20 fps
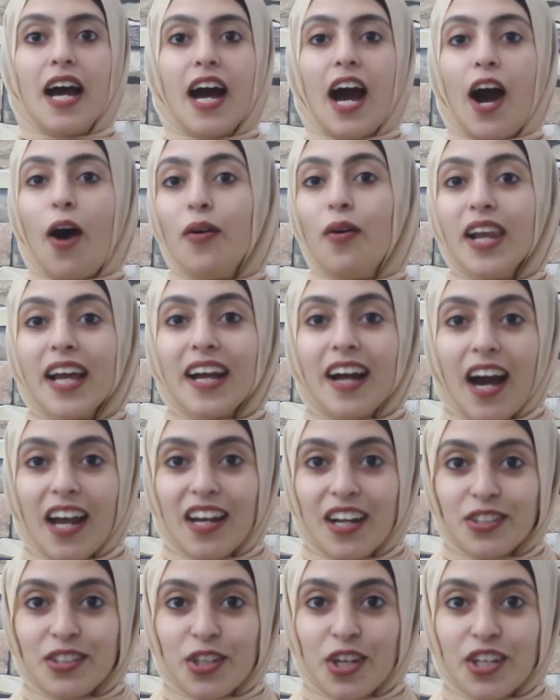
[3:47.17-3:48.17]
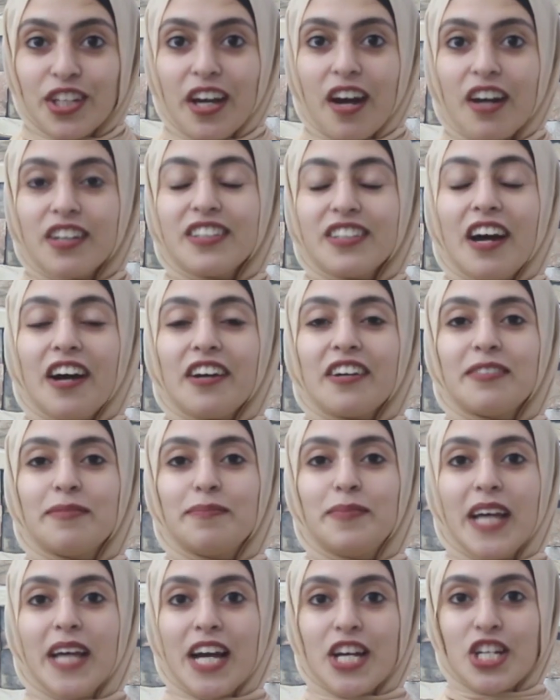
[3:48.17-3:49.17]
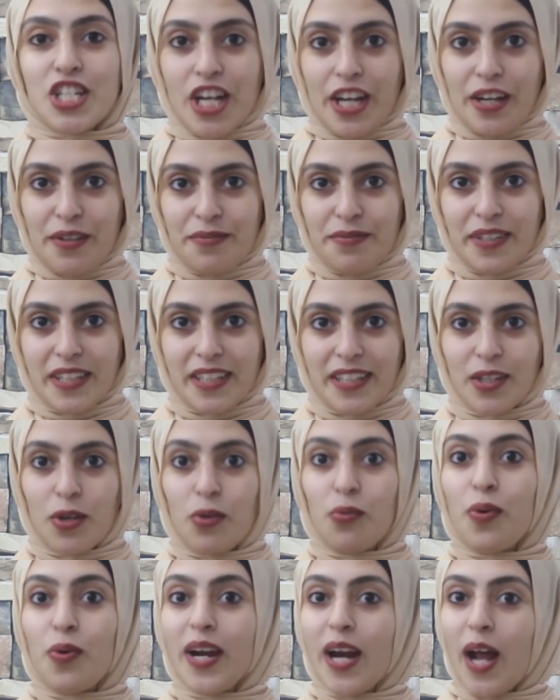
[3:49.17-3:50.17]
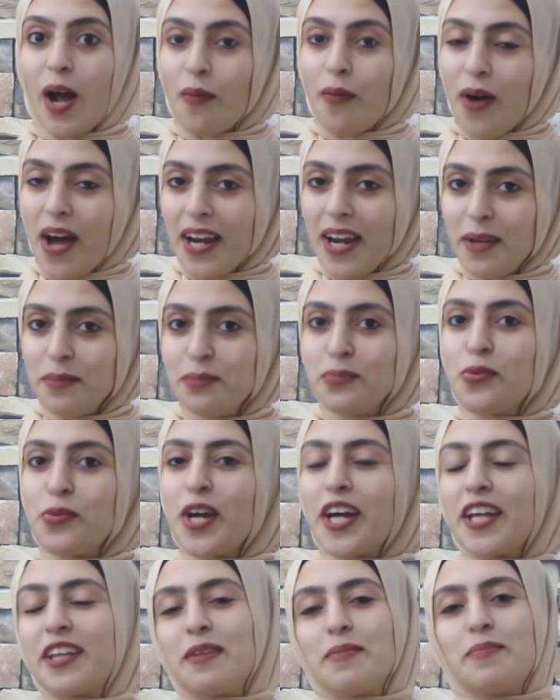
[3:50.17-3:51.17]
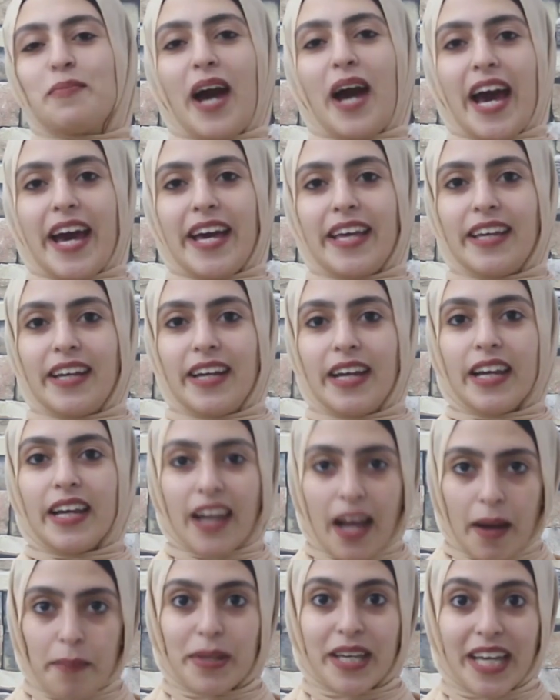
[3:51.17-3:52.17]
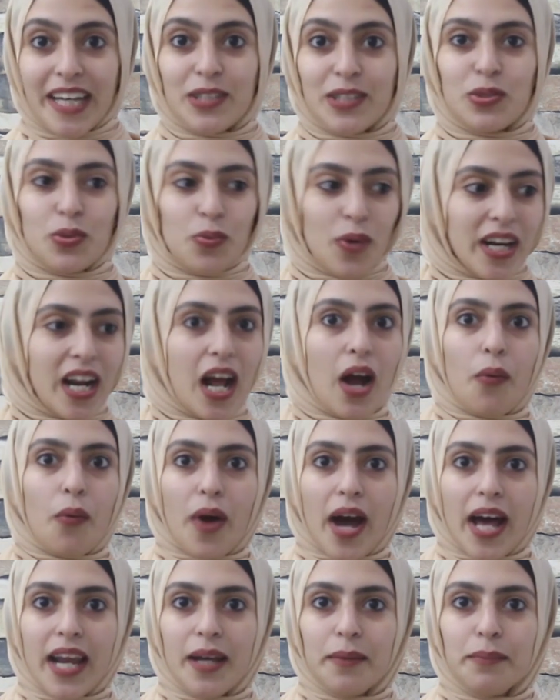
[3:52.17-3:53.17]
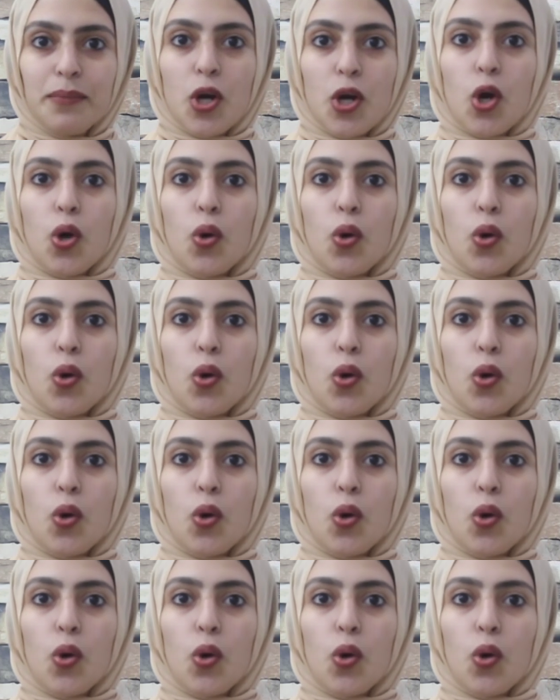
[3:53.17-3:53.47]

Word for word: هقولك على طريقة تعرف بيها شغفك ورقة وقلم واكتب معايا لا بجد ورقه وقلم